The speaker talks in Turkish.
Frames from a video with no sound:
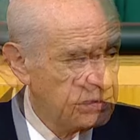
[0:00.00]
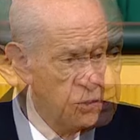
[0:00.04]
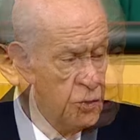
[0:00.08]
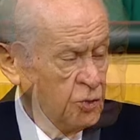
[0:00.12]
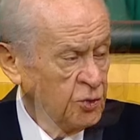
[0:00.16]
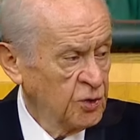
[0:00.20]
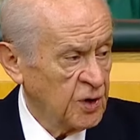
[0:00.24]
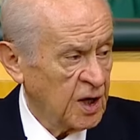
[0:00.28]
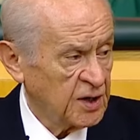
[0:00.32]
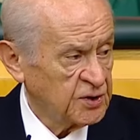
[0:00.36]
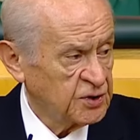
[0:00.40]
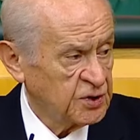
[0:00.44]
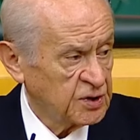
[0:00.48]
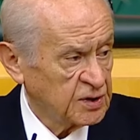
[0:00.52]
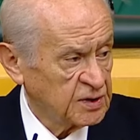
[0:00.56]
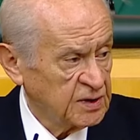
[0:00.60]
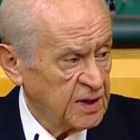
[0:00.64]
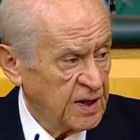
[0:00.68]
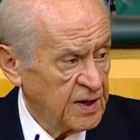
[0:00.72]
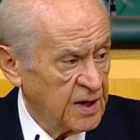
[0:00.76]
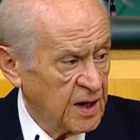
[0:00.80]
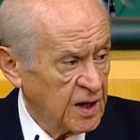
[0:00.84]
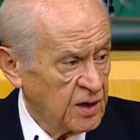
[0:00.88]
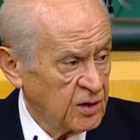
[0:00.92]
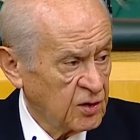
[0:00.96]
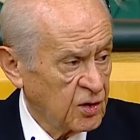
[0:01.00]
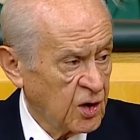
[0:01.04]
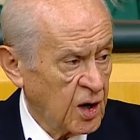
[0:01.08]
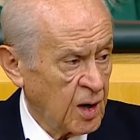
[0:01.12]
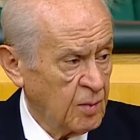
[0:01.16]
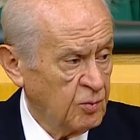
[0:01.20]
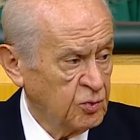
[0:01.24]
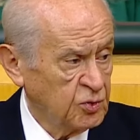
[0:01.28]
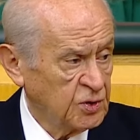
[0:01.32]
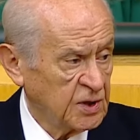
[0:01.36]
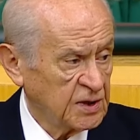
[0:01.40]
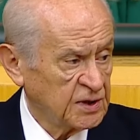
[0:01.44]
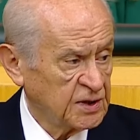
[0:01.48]
Dün açıklanan
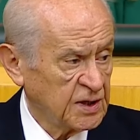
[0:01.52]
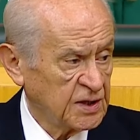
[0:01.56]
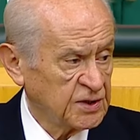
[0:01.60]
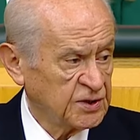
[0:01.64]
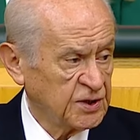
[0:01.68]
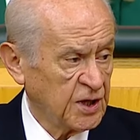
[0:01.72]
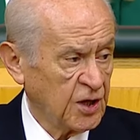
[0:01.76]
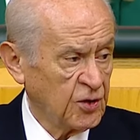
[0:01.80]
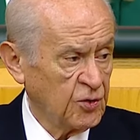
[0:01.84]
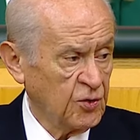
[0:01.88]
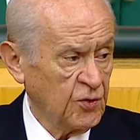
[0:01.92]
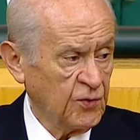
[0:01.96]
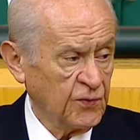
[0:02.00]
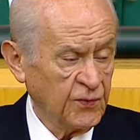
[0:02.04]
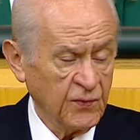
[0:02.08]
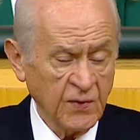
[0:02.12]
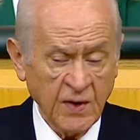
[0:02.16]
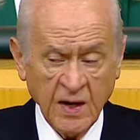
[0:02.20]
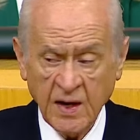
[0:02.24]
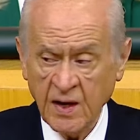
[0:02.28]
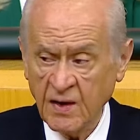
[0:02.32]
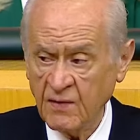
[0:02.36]
kamuda tasarruf